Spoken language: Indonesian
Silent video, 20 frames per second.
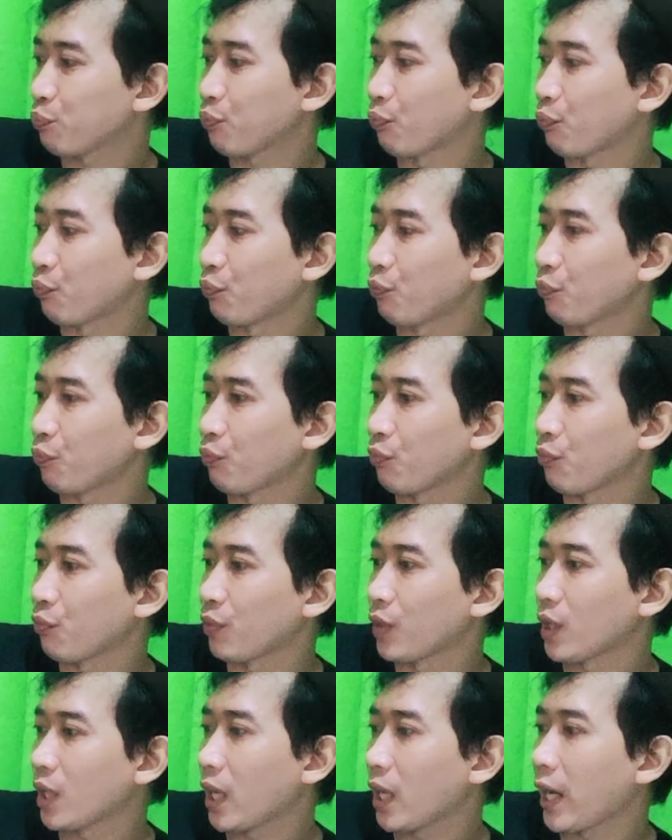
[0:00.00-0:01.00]

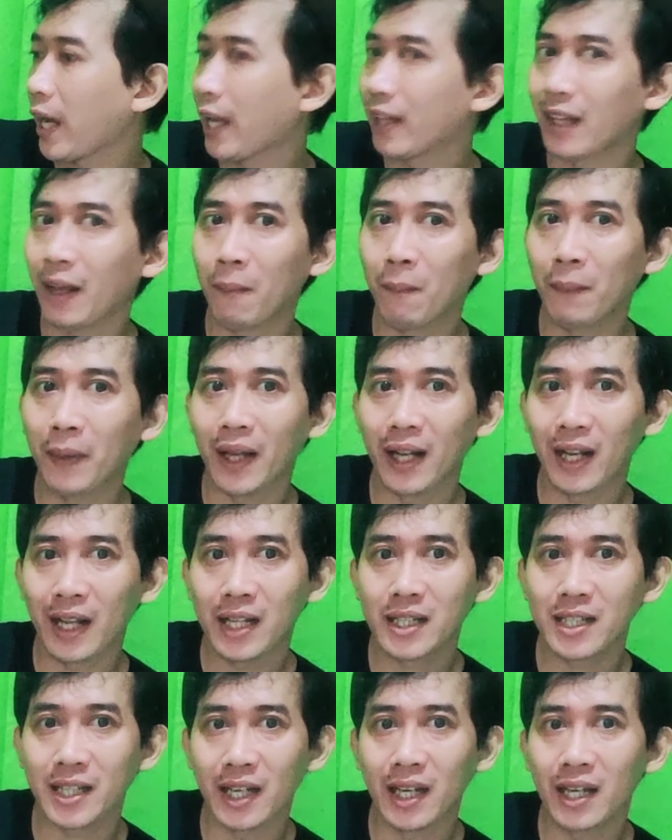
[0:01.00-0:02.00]
hmm, kayak
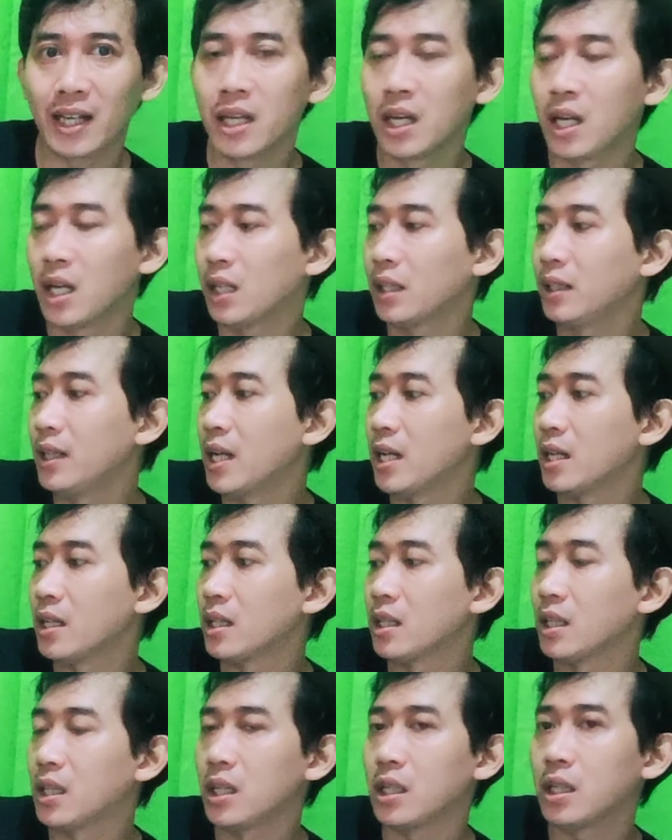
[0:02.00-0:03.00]
tempelan ya dan
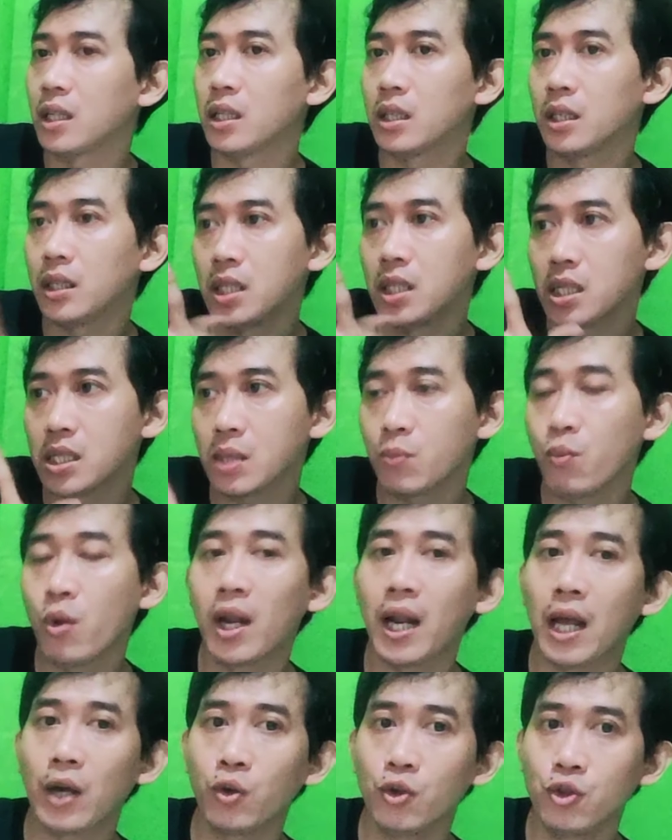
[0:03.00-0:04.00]
di
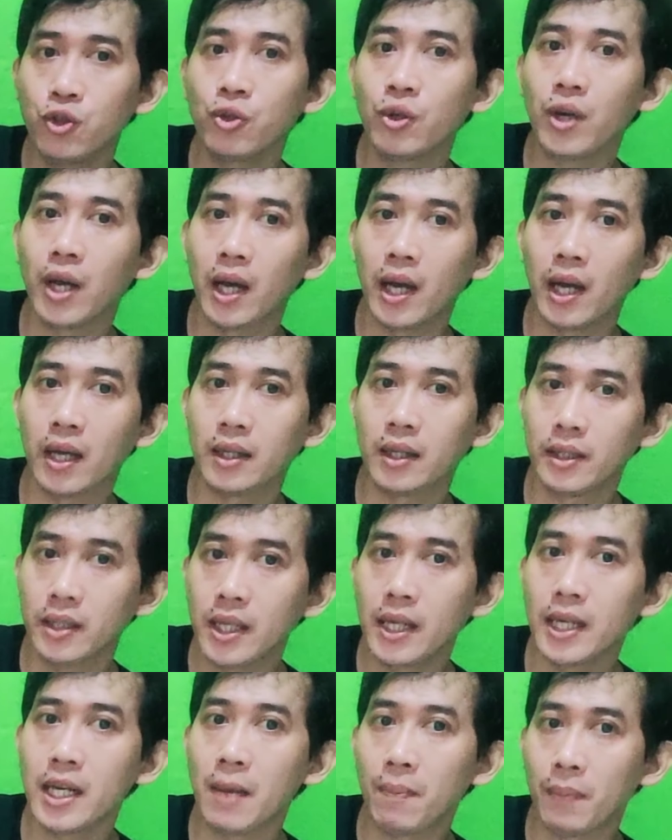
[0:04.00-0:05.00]
semua lagu juga
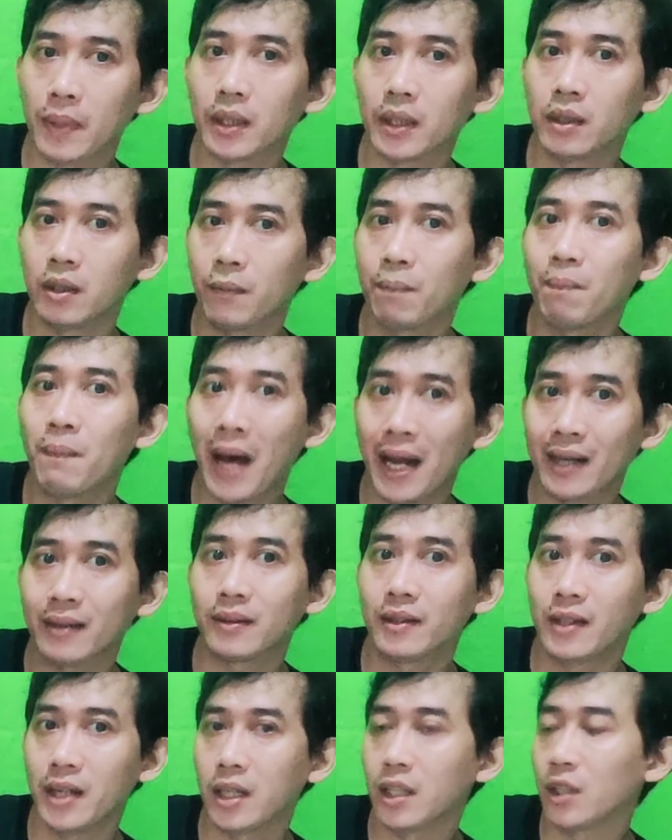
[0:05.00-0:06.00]
dia dapat
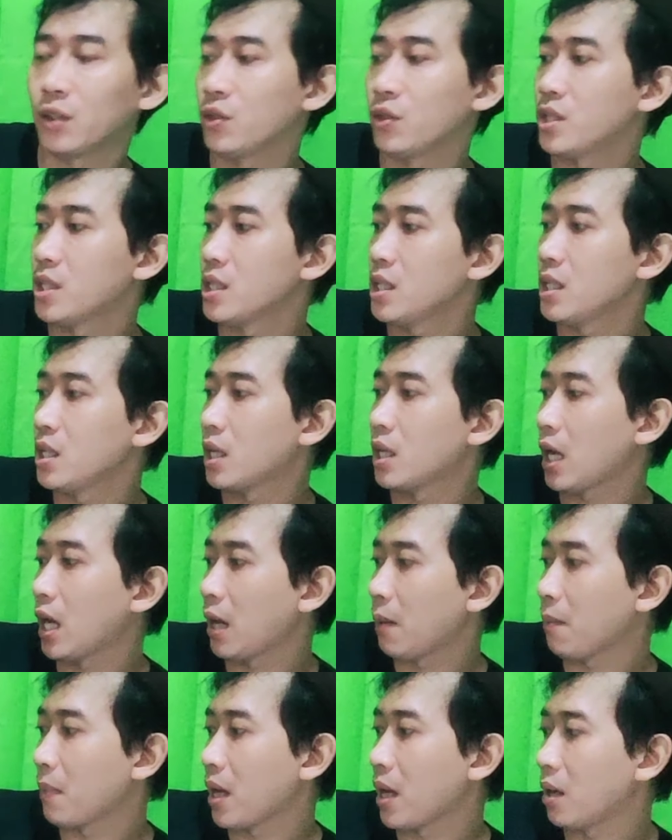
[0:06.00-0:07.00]
partnya gitu jadi
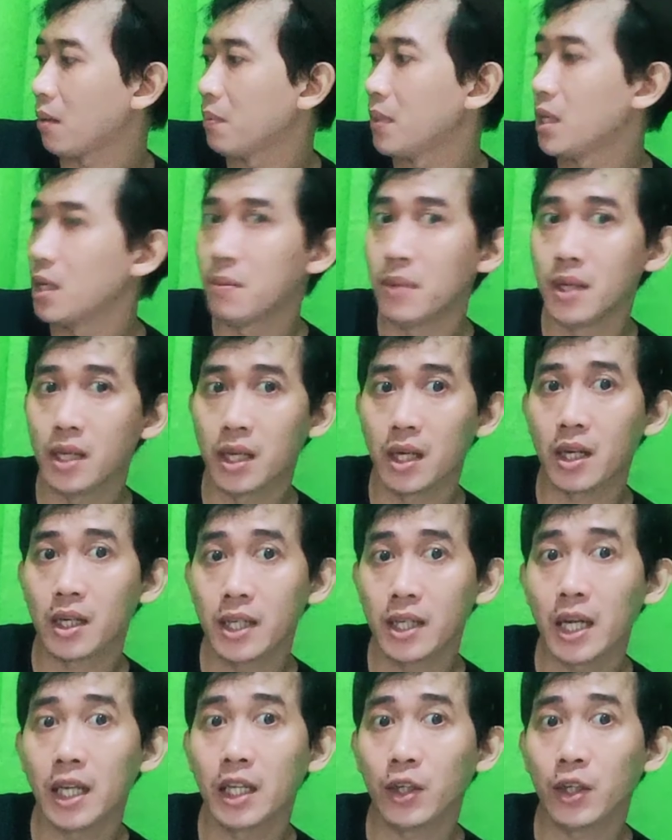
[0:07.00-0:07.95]
emang bener-bener dia